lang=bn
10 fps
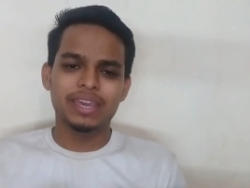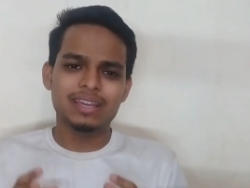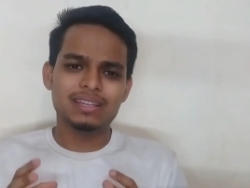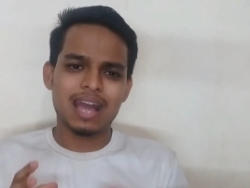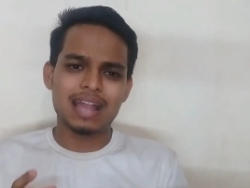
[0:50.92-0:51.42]

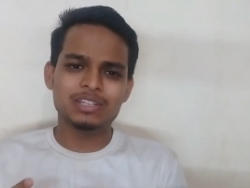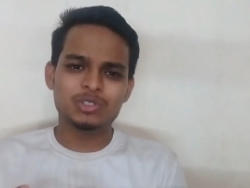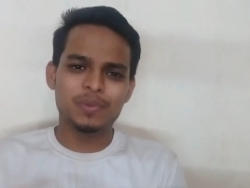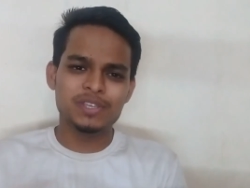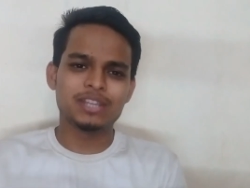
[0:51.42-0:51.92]
এর
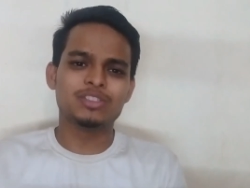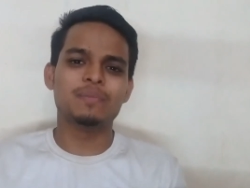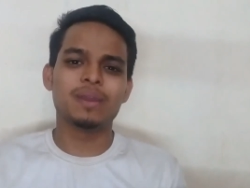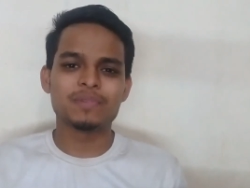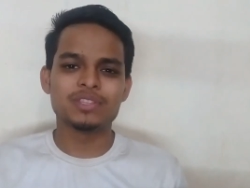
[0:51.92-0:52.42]
আরেকটু বিস্তারিত
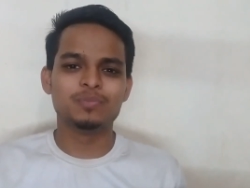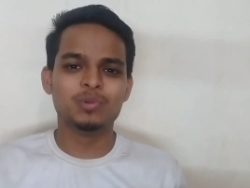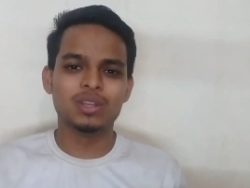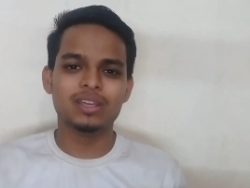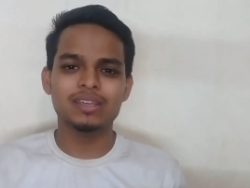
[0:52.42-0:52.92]
আমি আপনাদের
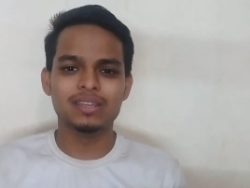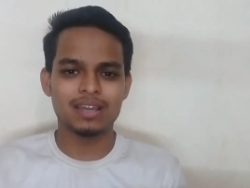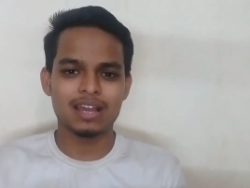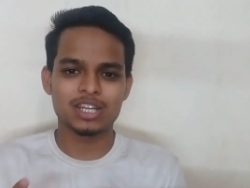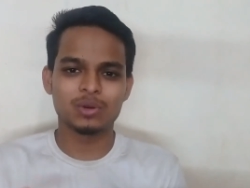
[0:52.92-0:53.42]
বলি
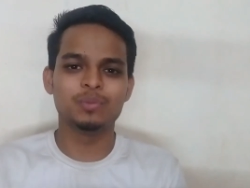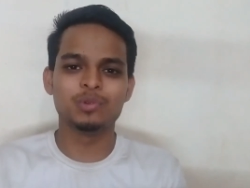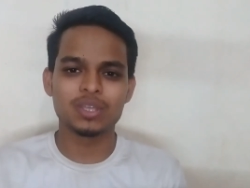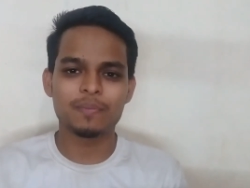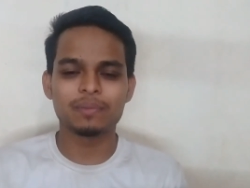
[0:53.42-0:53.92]
আশা করি
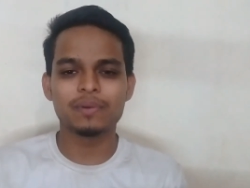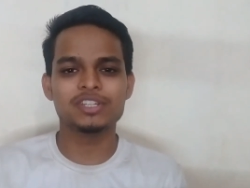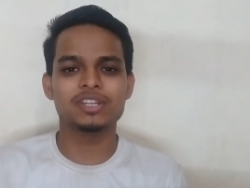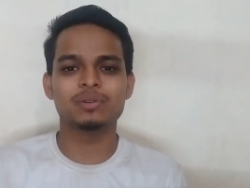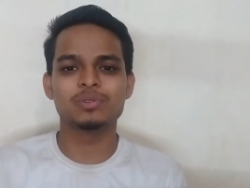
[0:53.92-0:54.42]
বুঝতে পারবেন
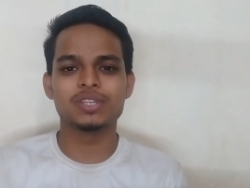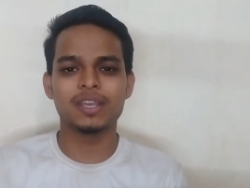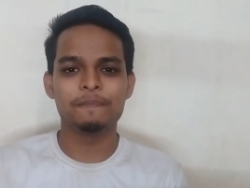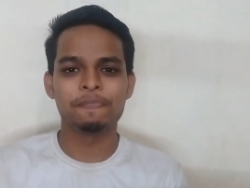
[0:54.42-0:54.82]
সেটা হচ্ছে